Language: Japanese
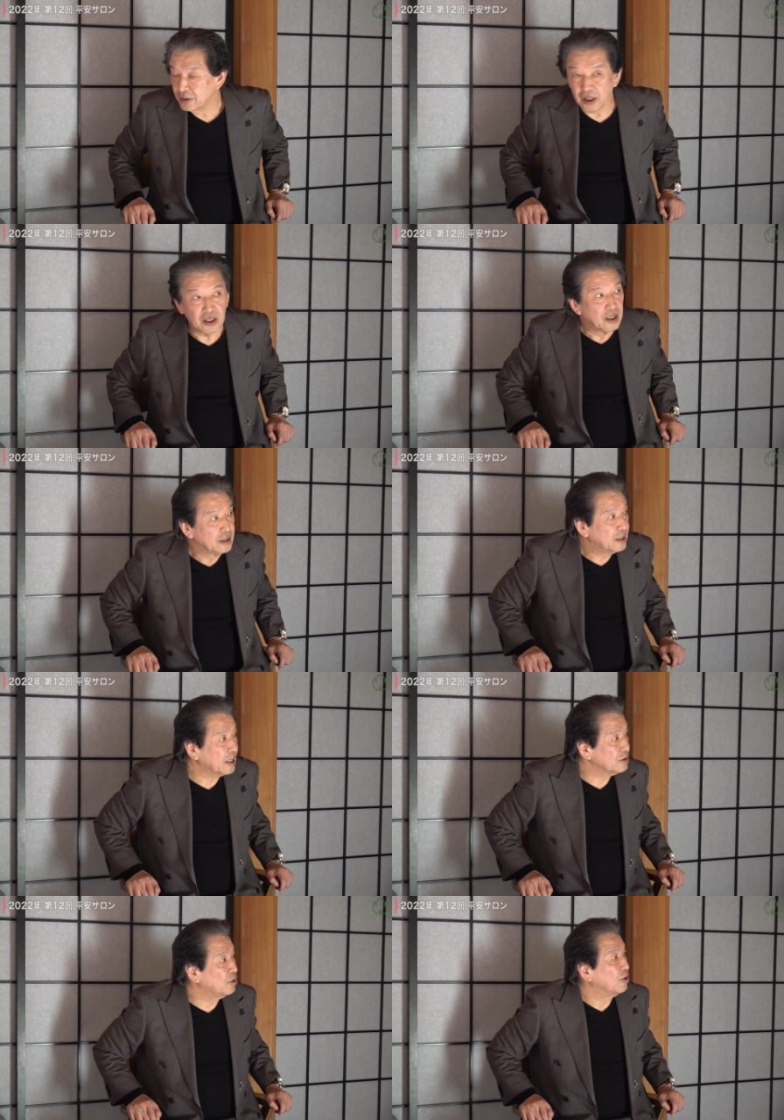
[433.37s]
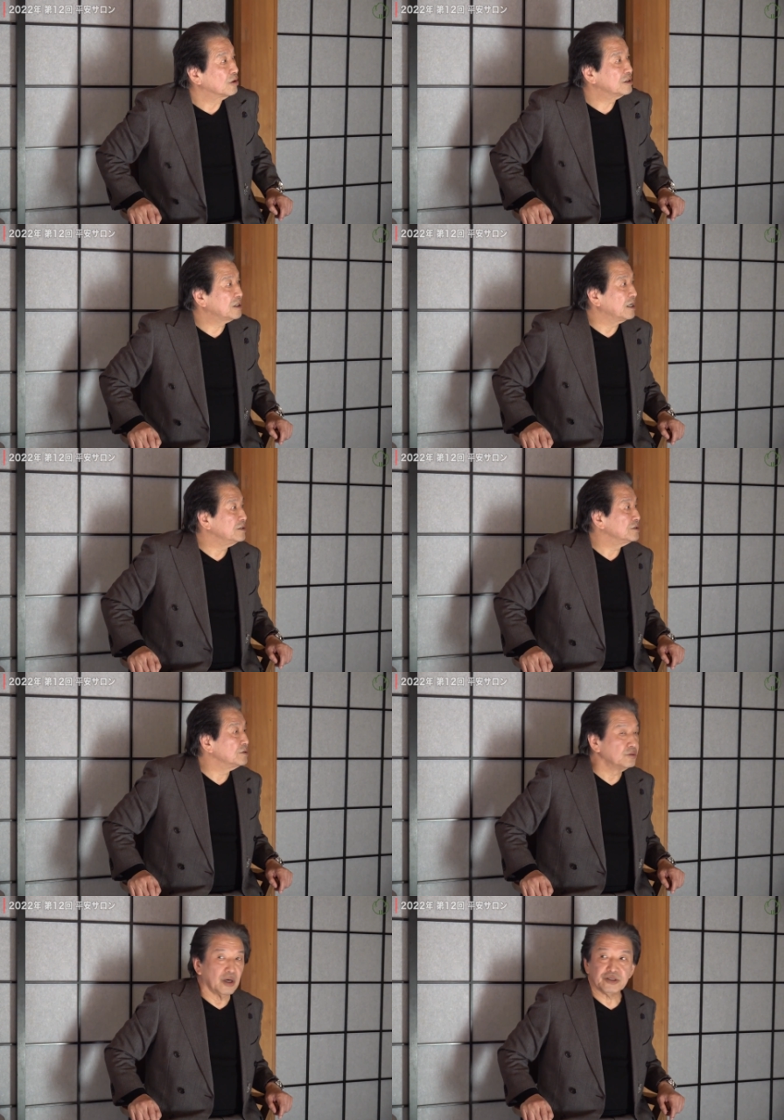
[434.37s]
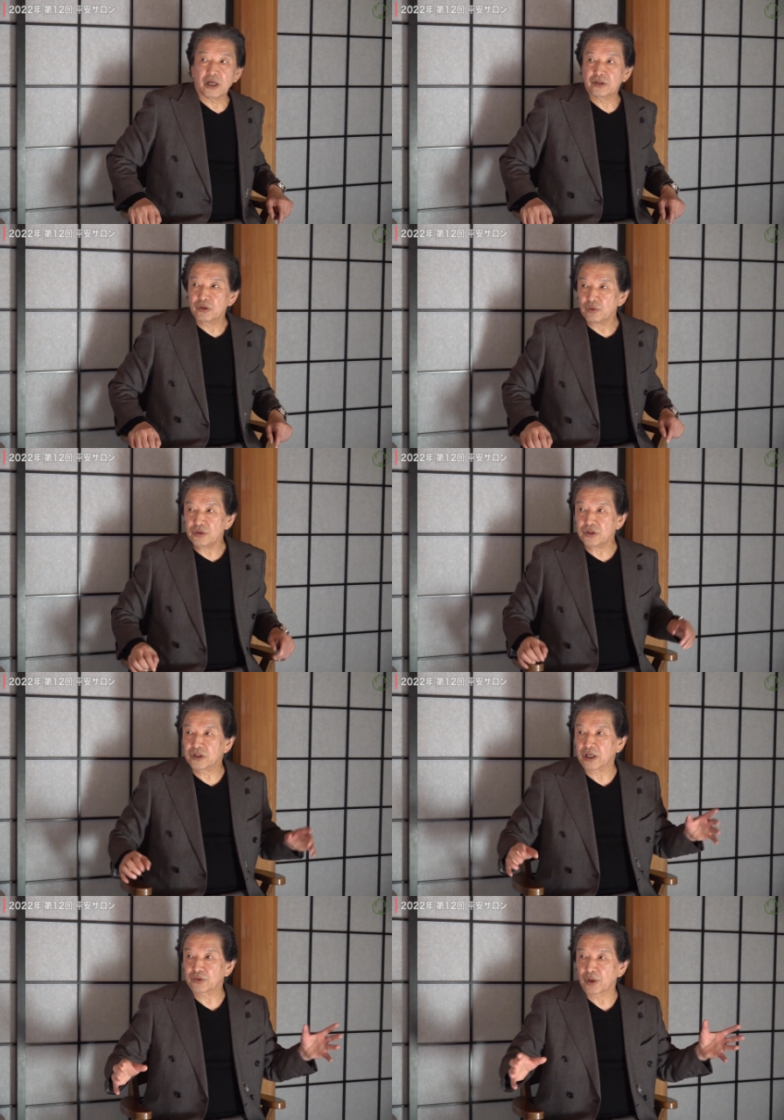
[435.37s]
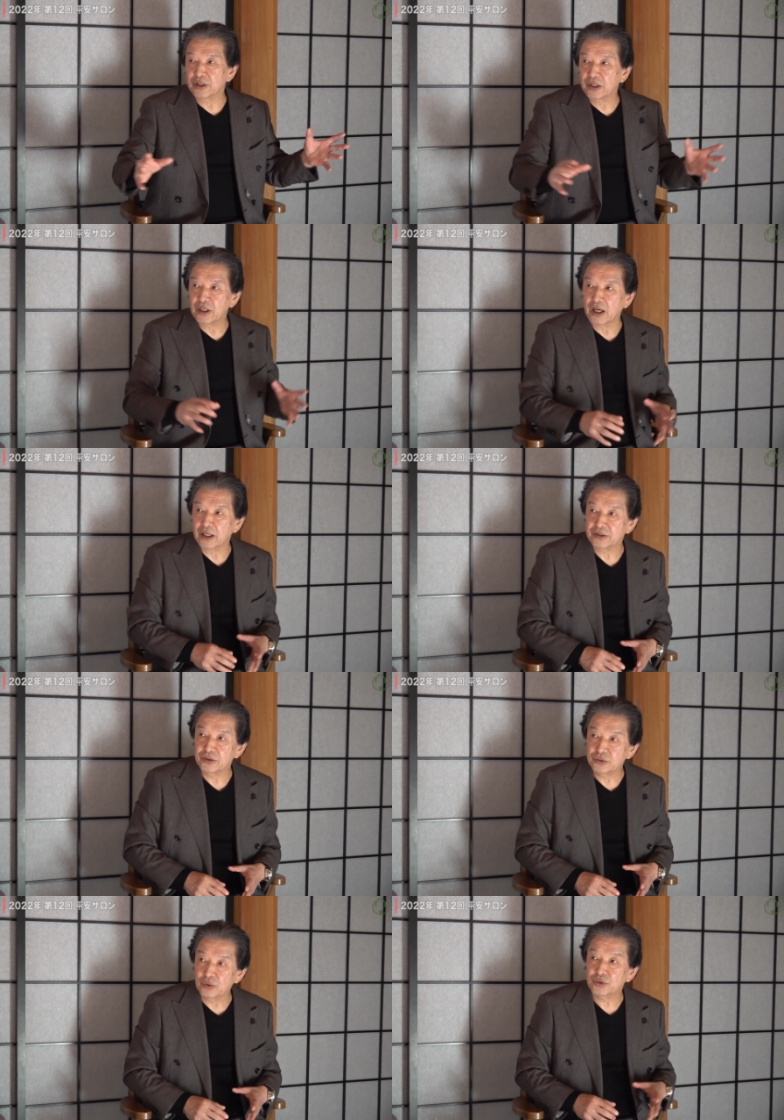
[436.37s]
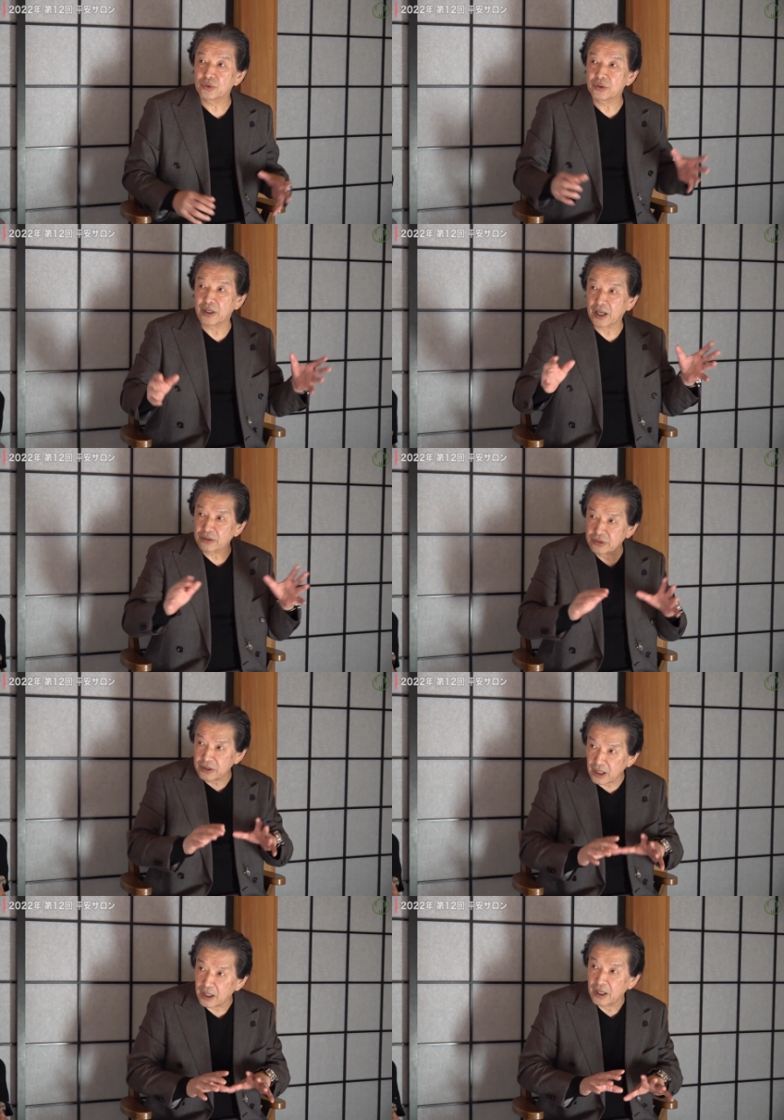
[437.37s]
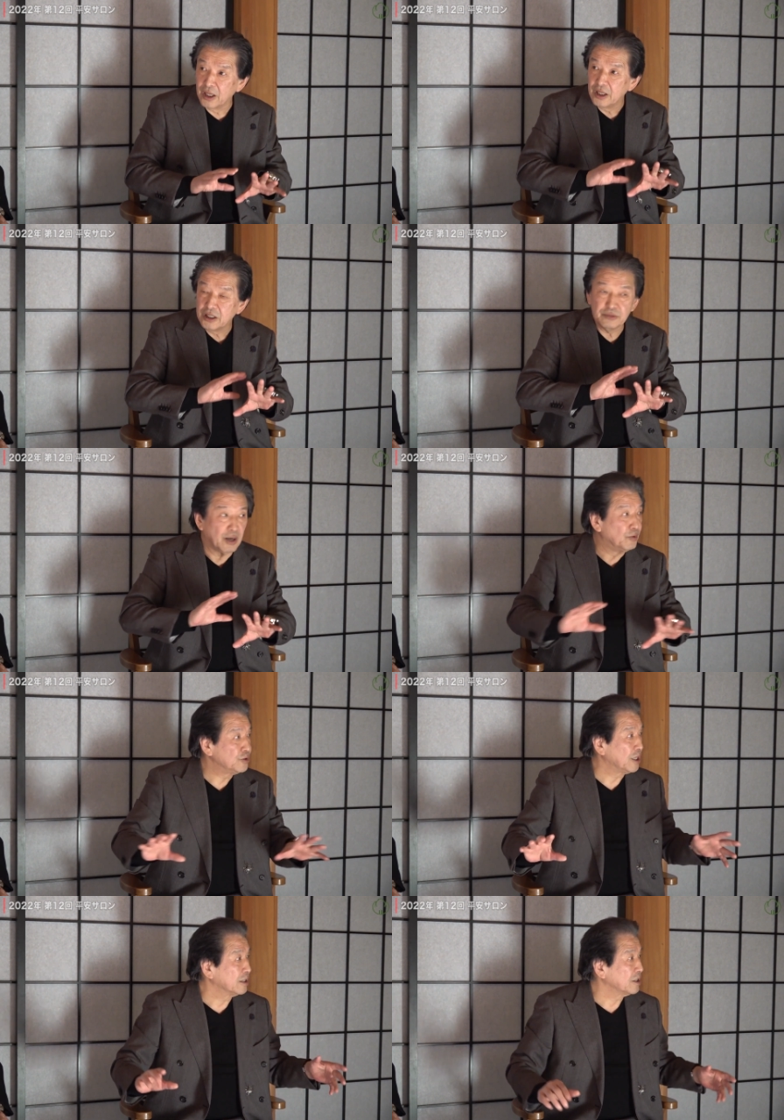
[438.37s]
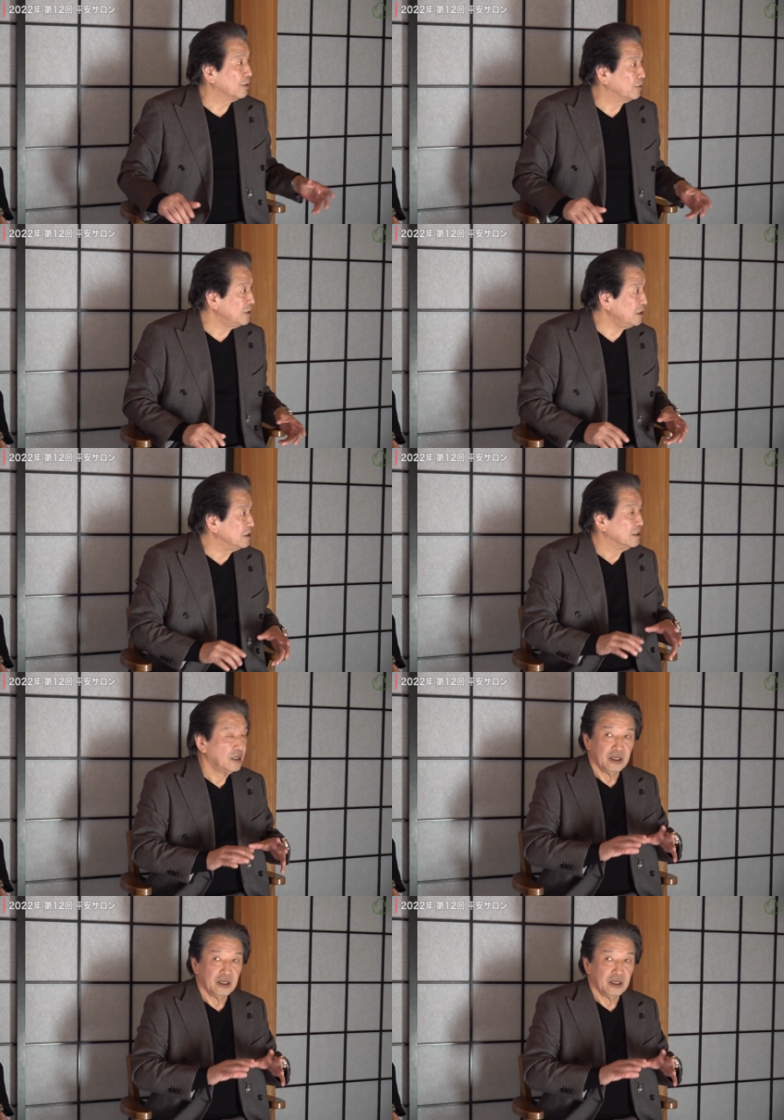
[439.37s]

でだけど期待するのはじゃあ日本人しかそれができないかというとそうではなくて今申し上げたように